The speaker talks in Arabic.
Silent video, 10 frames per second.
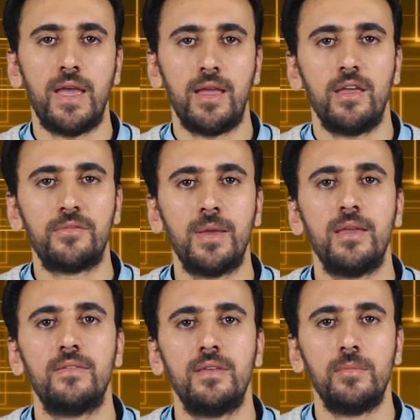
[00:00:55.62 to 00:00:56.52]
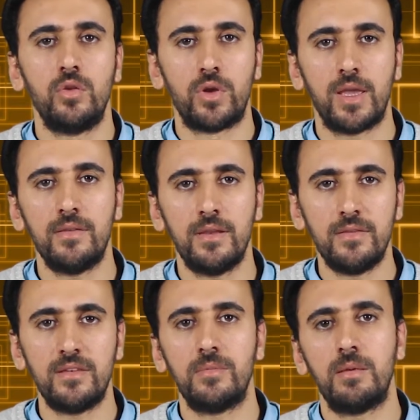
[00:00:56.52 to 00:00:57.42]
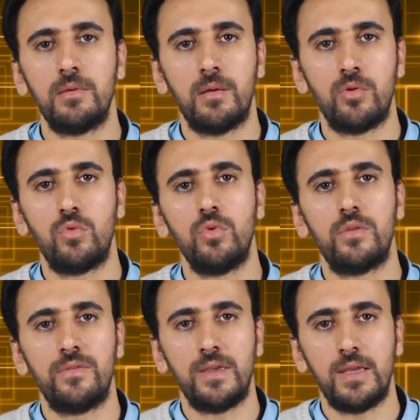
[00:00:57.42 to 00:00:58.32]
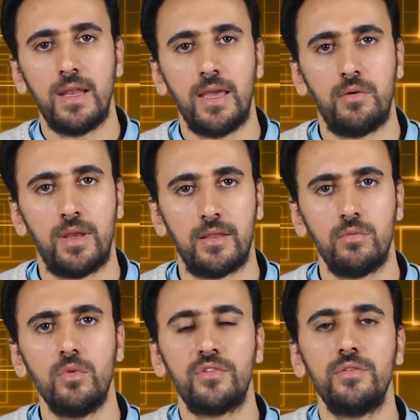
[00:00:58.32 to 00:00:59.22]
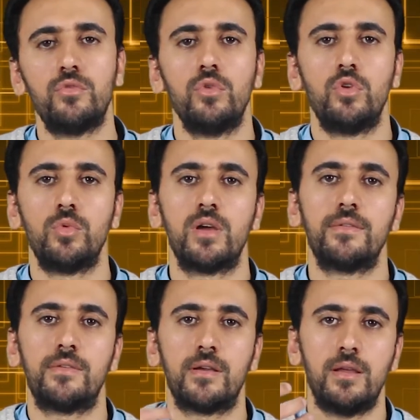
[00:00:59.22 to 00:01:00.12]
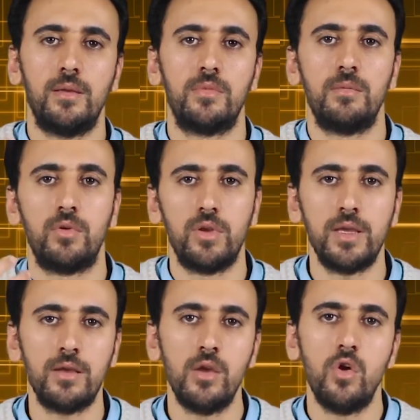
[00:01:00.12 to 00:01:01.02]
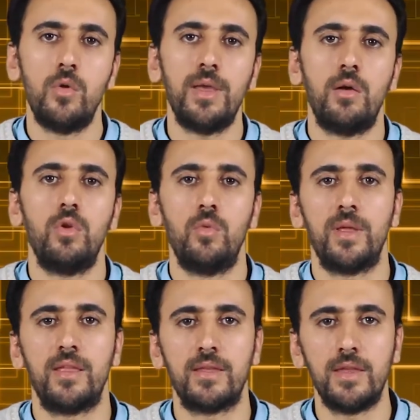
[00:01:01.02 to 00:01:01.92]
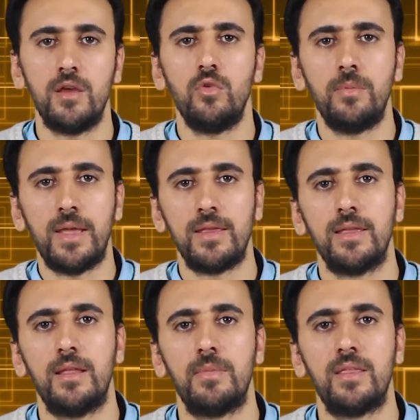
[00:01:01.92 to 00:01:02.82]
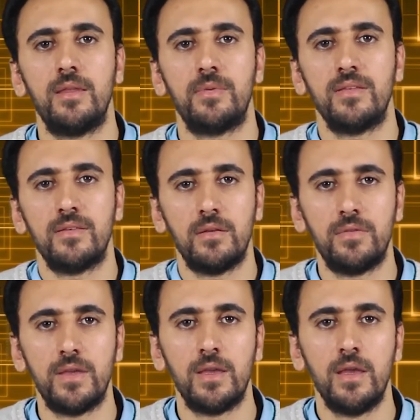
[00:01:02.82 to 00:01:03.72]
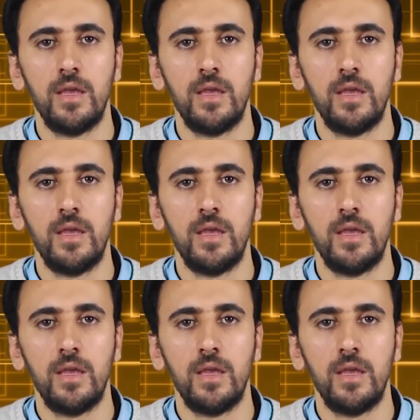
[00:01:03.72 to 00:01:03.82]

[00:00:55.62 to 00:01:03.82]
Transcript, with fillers: حاجه اسمها انزيم اليوريكاز الانزيم ده بيبقى موجود في الحيوانات ووظيفته انه بيكسر حمض البوليك وبيحوله لماده ثانيه وبعد كده الماده دي بتنزل في